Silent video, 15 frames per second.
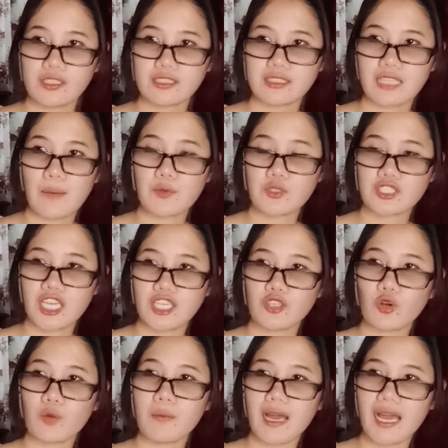Tapos
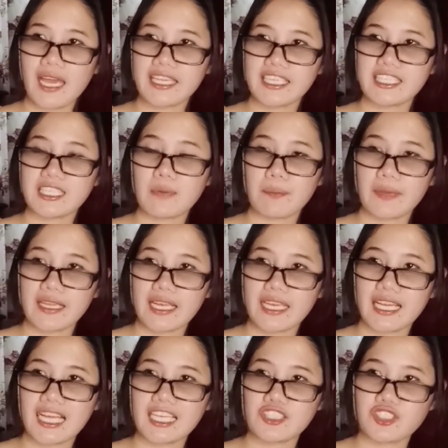kayo kung makahingi ng pera,
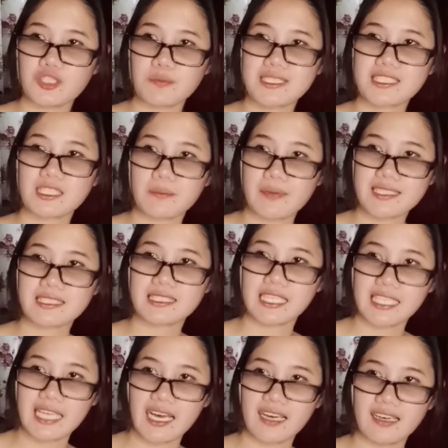ikala eh, nyo'y basta-basta
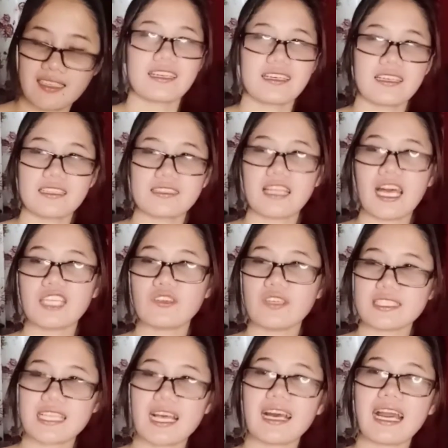na. Tayo
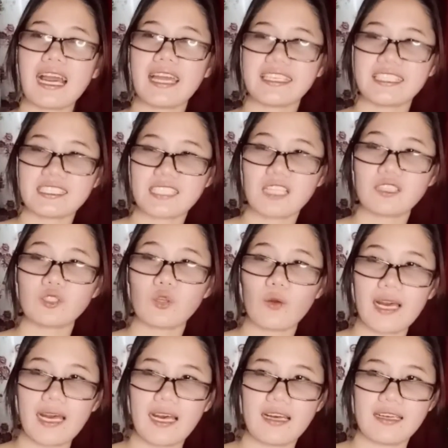isang kahig, isang
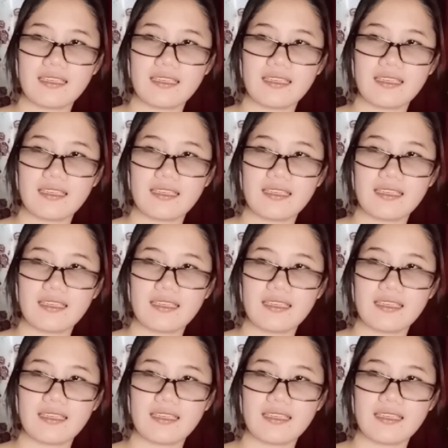tuka.